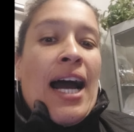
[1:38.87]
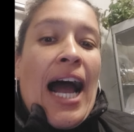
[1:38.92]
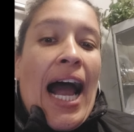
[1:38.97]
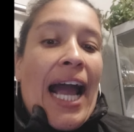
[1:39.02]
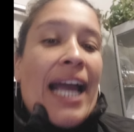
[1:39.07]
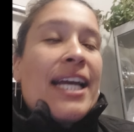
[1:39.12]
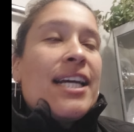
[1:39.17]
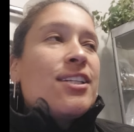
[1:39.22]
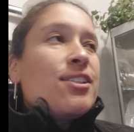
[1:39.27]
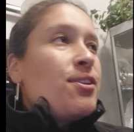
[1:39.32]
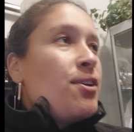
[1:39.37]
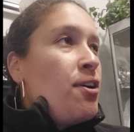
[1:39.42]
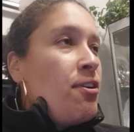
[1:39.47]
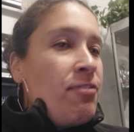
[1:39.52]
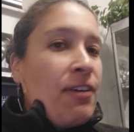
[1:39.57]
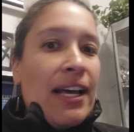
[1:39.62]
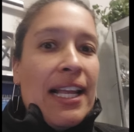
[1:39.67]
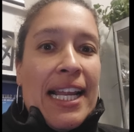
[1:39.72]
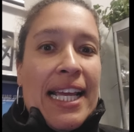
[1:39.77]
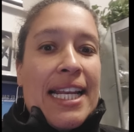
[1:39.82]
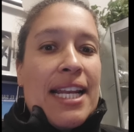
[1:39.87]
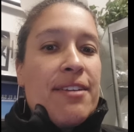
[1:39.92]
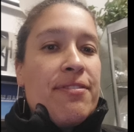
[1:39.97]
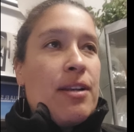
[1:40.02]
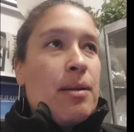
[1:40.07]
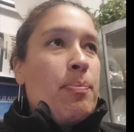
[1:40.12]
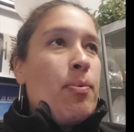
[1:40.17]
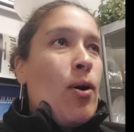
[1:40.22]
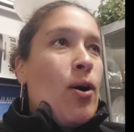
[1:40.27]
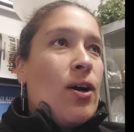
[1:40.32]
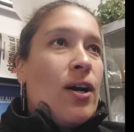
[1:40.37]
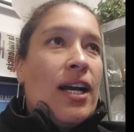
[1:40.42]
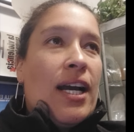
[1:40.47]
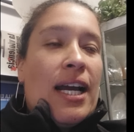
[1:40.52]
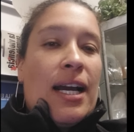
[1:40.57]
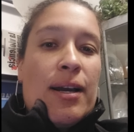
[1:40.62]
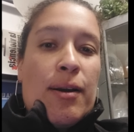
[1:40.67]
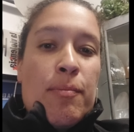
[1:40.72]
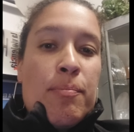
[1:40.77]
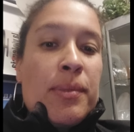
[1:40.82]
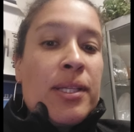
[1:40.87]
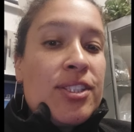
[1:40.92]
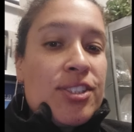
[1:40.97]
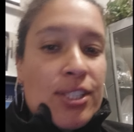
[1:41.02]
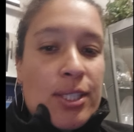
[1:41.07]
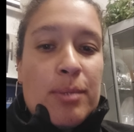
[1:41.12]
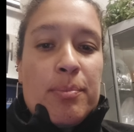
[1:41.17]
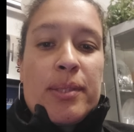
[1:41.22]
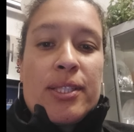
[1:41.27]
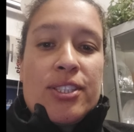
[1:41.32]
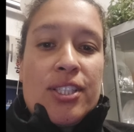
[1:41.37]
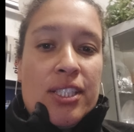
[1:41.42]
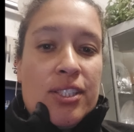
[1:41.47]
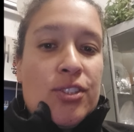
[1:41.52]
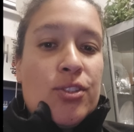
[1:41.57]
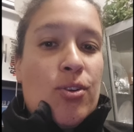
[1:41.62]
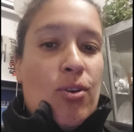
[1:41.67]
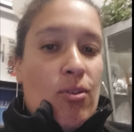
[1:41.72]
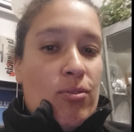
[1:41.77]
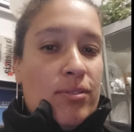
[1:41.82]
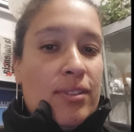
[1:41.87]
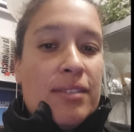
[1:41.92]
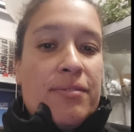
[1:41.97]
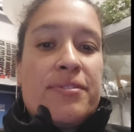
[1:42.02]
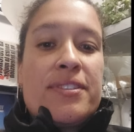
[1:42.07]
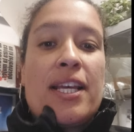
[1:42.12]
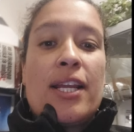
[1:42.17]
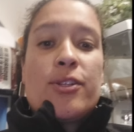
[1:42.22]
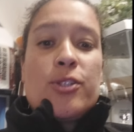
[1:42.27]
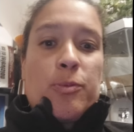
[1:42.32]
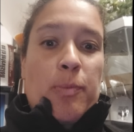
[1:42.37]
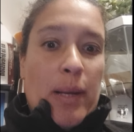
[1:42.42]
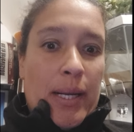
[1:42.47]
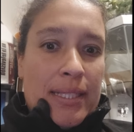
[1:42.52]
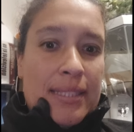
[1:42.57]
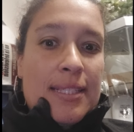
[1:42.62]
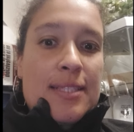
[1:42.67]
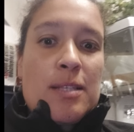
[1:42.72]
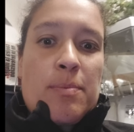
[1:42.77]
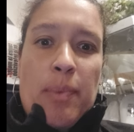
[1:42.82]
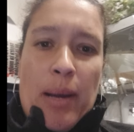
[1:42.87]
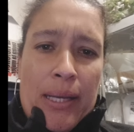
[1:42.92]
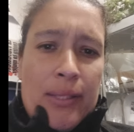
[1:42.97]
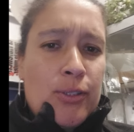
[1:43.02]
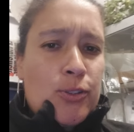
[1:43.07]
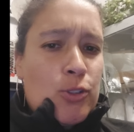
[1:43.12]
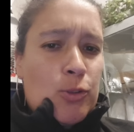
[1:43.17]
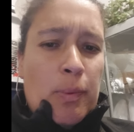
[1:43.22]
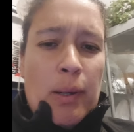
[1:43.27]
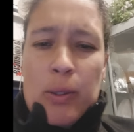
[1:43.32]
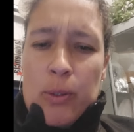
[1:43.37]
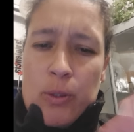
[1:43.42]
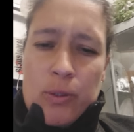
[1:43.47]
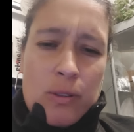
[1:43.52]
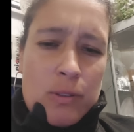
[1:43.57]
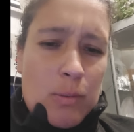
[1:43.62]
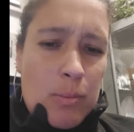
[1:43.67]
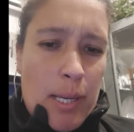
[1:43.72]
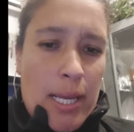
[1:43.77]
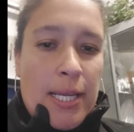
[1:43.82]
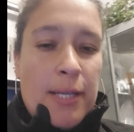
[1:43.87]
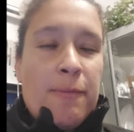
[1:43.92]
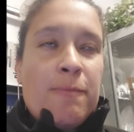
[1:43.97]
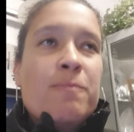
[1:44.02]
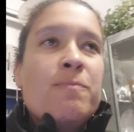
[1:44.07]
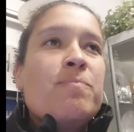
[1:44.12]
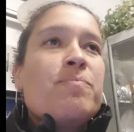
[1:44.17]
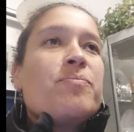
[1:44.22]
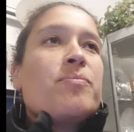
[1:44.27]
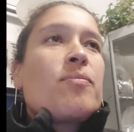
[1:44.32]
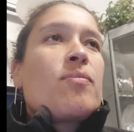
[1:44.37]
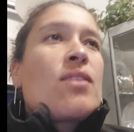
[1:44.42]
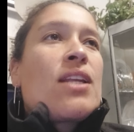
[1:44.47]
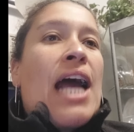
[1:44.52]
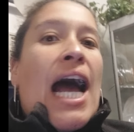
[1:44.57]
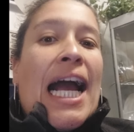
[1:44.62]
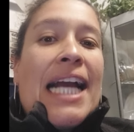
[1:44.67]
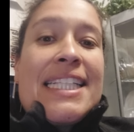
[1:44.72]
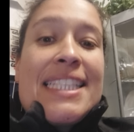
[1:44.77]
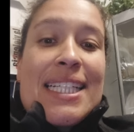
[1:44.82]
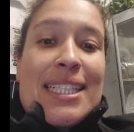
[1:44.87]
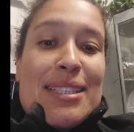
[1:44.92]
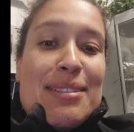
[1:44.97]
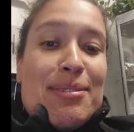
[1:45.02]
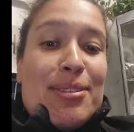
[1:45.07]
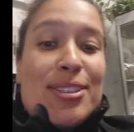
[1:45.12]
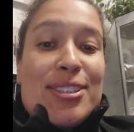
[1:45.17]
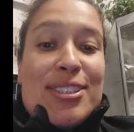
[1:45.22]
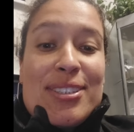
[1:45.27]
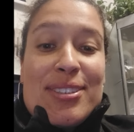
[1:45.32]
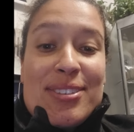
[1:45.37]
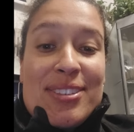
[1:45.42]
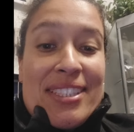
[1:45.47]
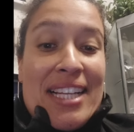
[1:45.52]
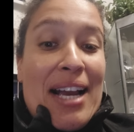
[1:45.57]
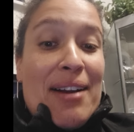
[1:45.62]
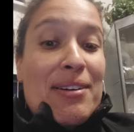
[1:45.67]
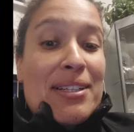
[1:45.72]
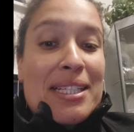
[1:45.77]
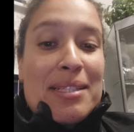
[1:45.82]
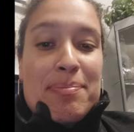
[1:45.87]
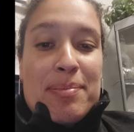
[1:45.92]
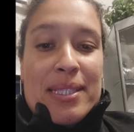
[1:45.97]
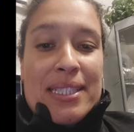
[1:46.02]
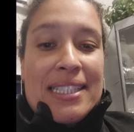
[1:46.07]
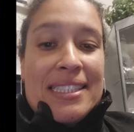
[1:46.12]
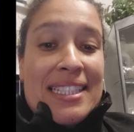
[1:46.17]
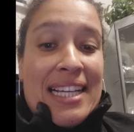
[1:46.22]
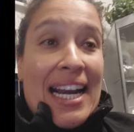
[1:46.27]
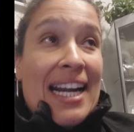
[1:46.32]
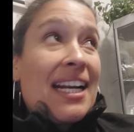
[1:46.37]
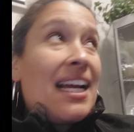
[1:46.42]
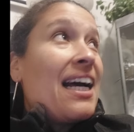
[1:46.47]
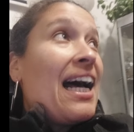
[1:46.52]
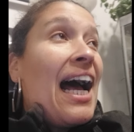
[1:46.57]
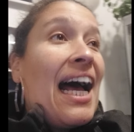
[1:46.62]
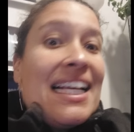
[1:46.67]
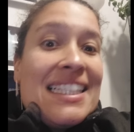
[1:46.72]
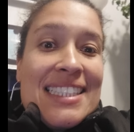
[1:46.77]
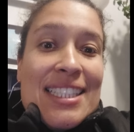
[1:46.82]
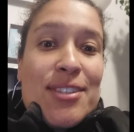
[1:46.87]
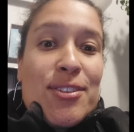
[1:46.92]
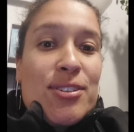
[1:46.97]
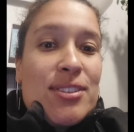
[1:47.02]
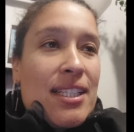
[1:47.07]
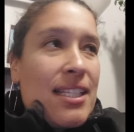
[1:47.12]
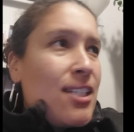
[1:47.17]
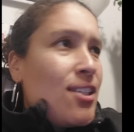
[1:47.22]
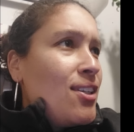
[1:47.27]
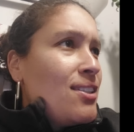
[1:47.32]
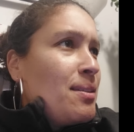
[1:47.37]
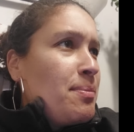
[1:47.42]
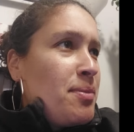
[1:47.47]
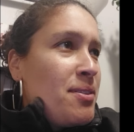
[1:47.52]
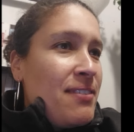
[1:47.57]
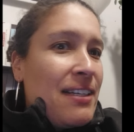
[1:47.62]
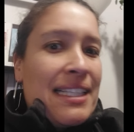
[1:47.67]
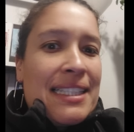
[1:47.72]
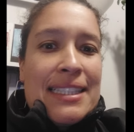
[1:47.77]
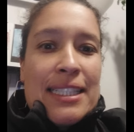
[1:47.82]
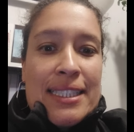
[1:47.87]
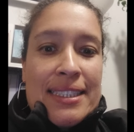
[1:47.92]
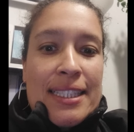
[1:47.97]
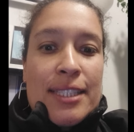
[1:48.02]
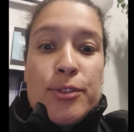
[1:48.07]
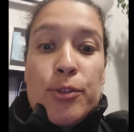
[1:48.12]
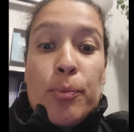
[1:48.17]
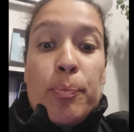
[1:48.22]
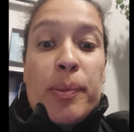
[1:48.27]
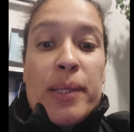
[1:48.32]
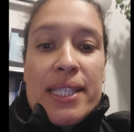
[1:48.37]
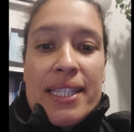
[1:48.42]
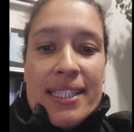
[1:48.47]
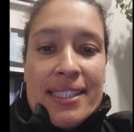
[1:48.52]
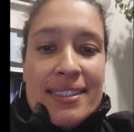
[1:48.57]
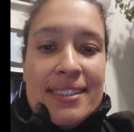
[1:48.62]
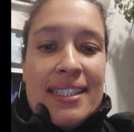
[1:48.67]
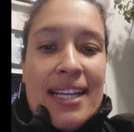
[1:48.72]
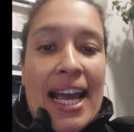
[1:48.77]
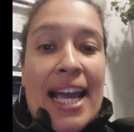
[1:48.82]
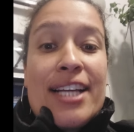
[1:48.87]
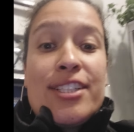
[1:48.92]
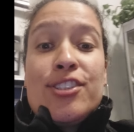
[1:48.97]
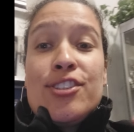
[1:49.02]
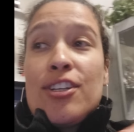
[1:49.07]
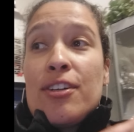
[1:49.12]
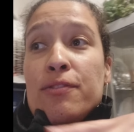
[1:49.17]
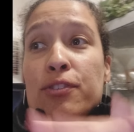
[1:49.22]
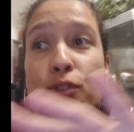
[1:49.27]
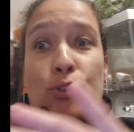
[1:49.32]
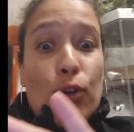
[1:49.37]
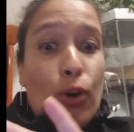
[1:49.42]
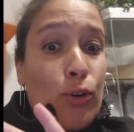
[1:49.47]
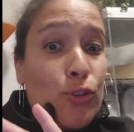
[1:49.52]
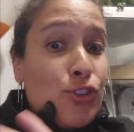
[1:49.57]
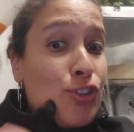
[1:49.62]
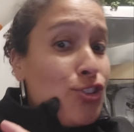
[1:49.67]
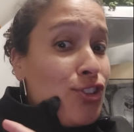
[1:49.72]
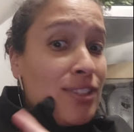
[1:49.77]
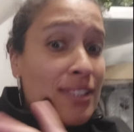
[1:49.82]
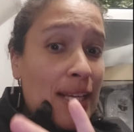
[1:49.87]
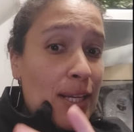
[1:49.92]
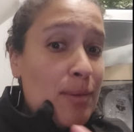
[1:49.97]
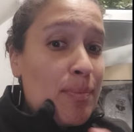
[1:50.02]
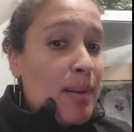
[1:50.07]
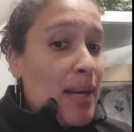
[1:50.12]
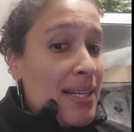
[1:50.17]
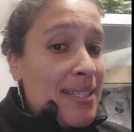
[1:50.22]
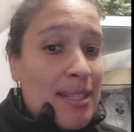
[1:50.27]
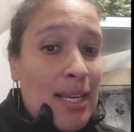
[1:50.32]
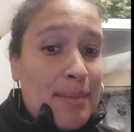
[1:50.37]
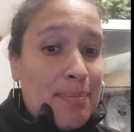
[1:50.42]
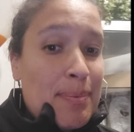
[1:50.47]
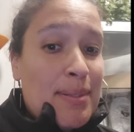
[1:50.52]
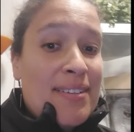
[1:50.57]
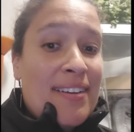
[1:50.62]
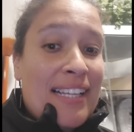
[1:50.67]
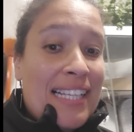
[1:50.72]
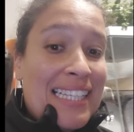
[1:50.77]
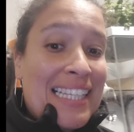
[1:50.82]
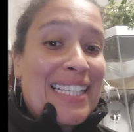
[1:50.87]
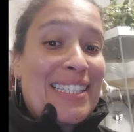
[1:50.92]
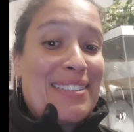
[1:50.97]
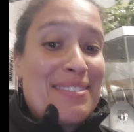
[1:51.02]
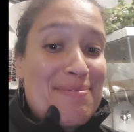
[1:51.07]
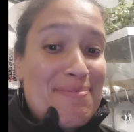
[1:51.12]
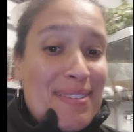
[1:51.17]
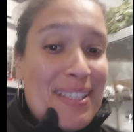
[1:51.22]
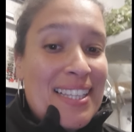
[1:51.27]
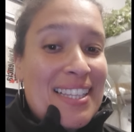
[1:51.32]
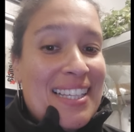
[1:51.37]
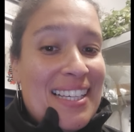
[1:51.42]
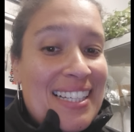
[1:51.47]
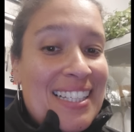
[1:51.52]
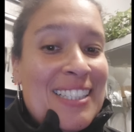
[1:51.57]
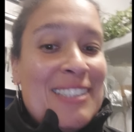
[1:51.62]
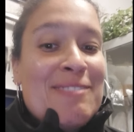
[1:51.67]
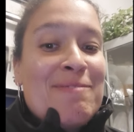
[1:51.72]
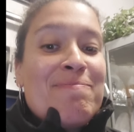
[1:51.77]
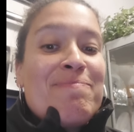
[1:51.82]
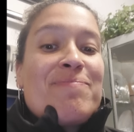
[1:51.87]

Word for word: Aí eu falei, né? Falei, pô, mentiram pra gente ontem, fizeram a gente pagar antecipado, a gente pagou, tudo bem. Aí chegamos hoje, não tinha água nem pra dar descarga. Ah, sem contar que a nossa privada tá, tá entupida. Aí a gente avisou hoje o dia inteiro pra eles que a privada tá entupida.